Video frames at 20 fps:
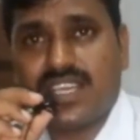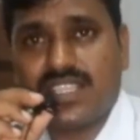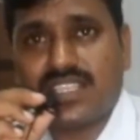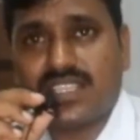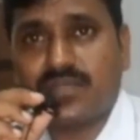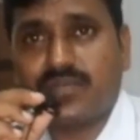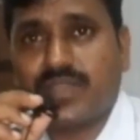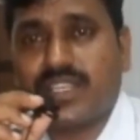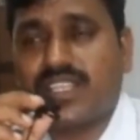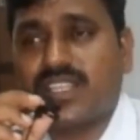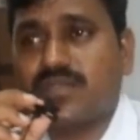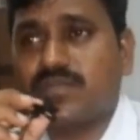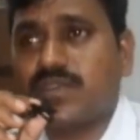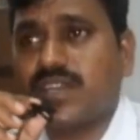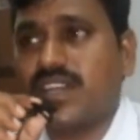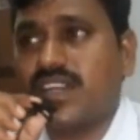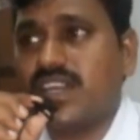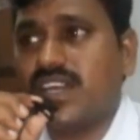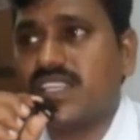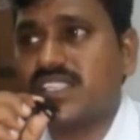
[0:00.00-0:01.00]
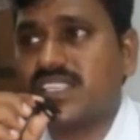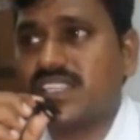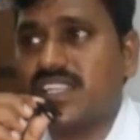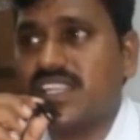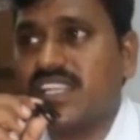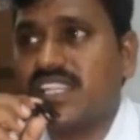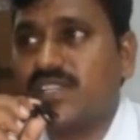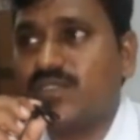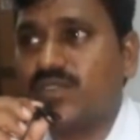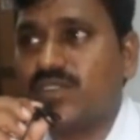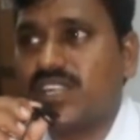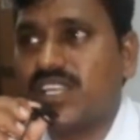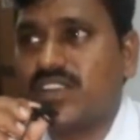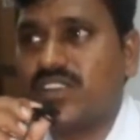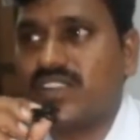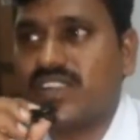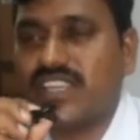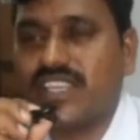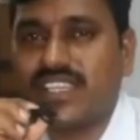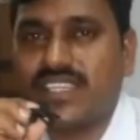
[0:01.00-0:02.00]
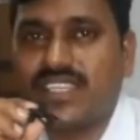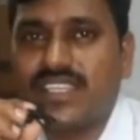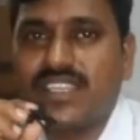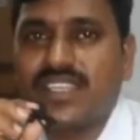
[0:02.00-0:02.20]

అతని మీదే మా ఆశలన్నీ ఉన్నా ఉన్నాయి